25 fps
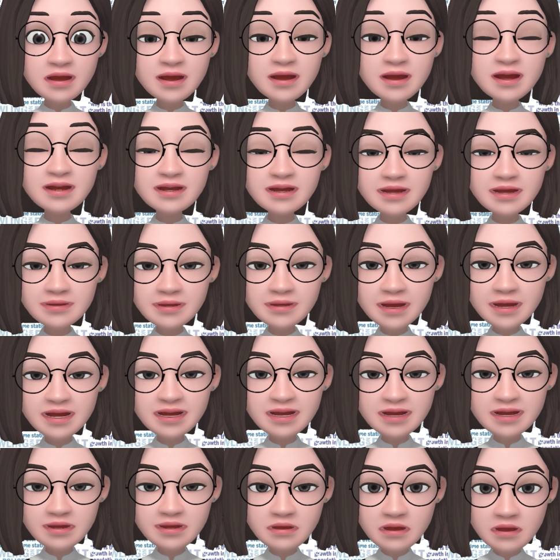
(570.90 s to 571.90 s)
Terima kasih
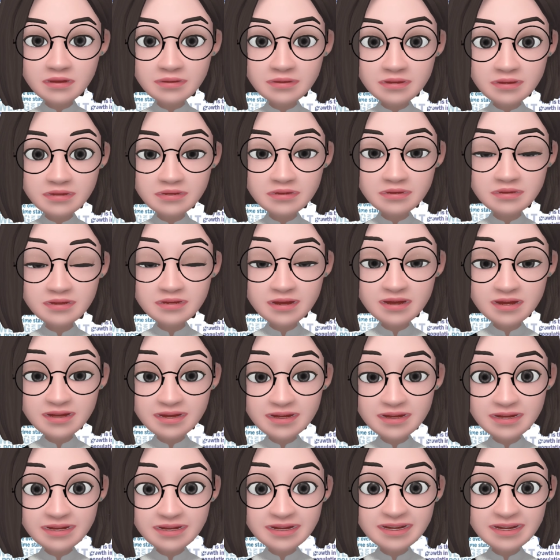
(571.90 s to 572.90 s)
sudah menonton.
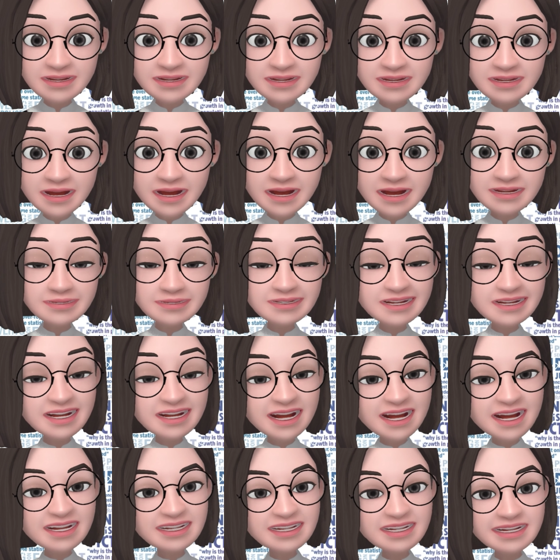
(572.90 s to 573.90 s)
Salam
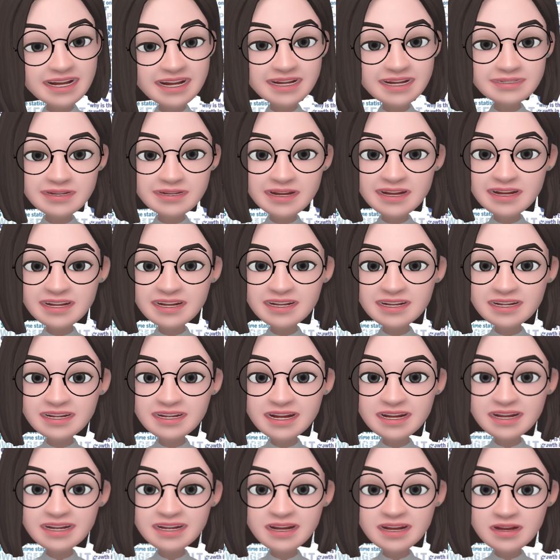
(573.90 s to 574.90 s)
sehat, salam hangat
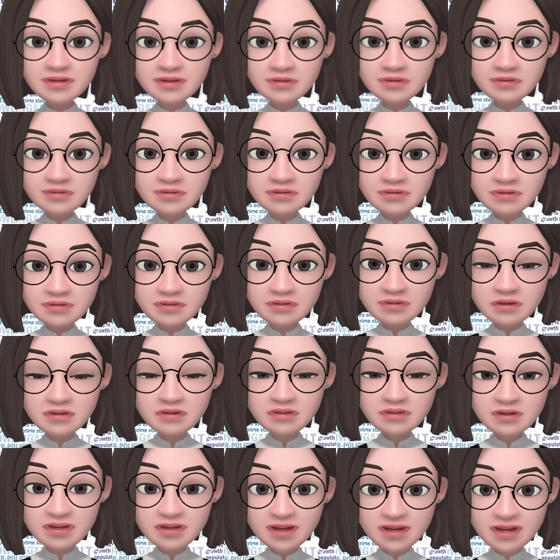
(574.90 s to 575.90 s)
terdahsyat untuk seluruh
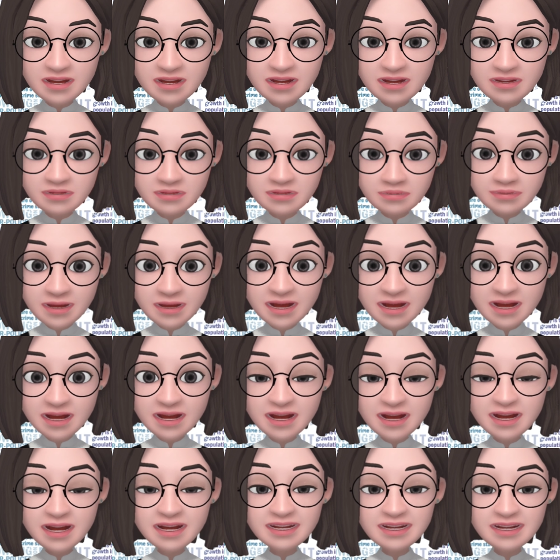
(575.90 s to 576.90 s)
keluarga di rumah.
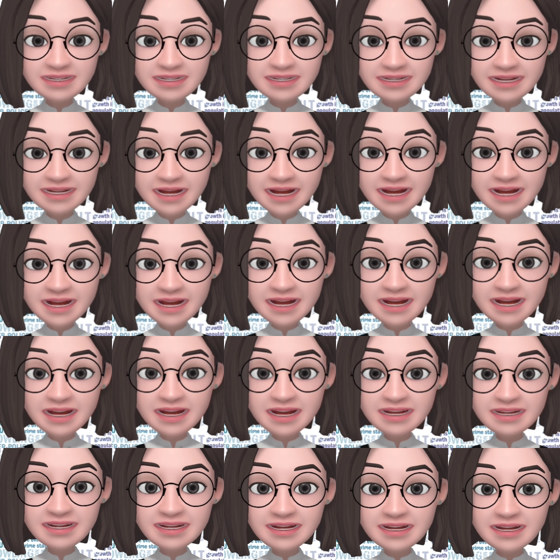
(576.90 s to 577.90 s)
Dan
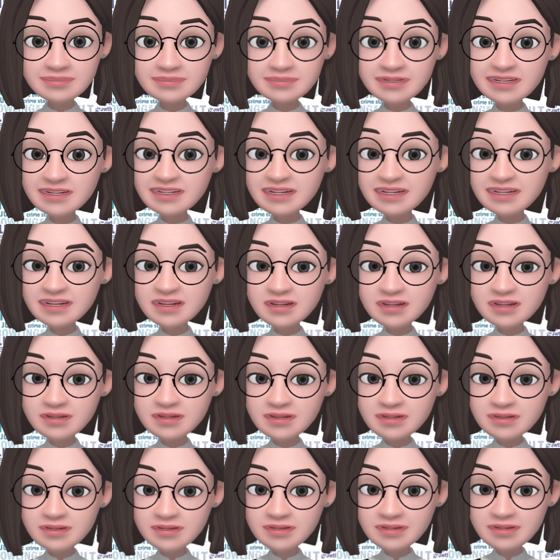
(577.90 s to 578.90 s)
God bless
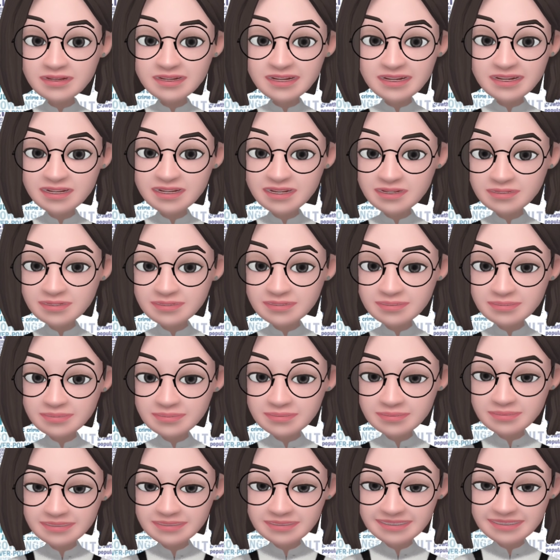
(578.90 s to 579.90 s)
you. See you.